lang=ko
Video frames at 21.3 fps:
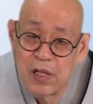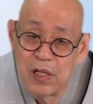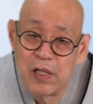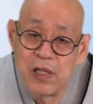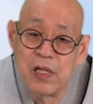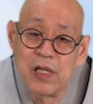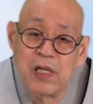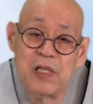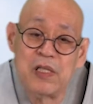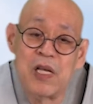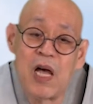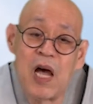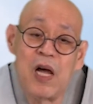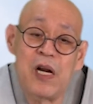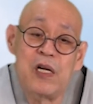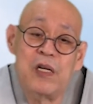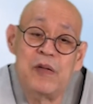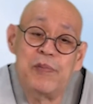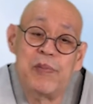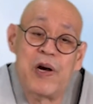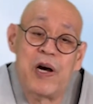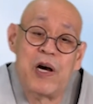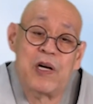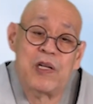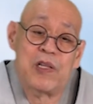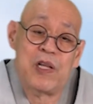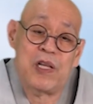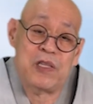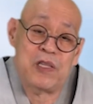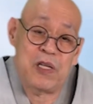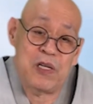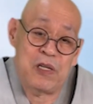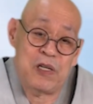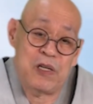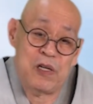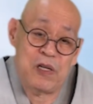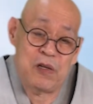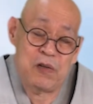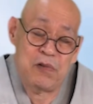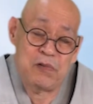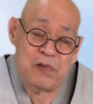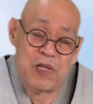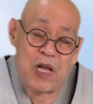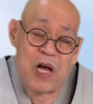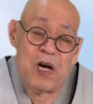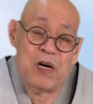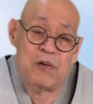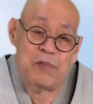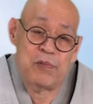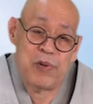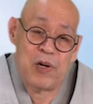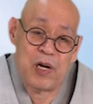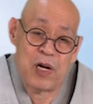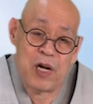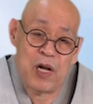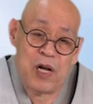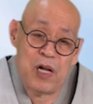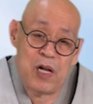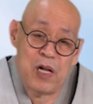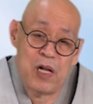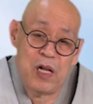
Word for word: 이게 산업화가 됐다는 거예요. 산업화가.